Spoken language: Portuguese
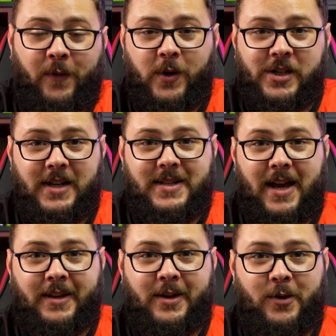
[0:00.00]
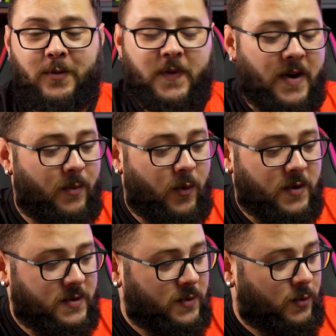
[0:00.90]
eu vou utilizar aqui um
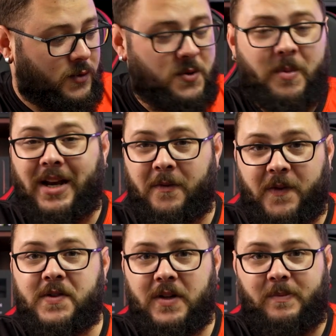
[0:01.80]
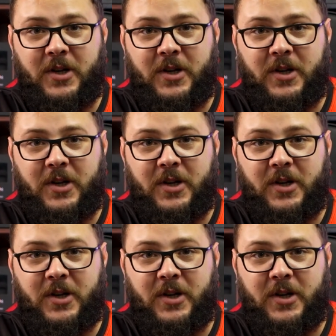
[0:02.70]
famoso custo-benefício da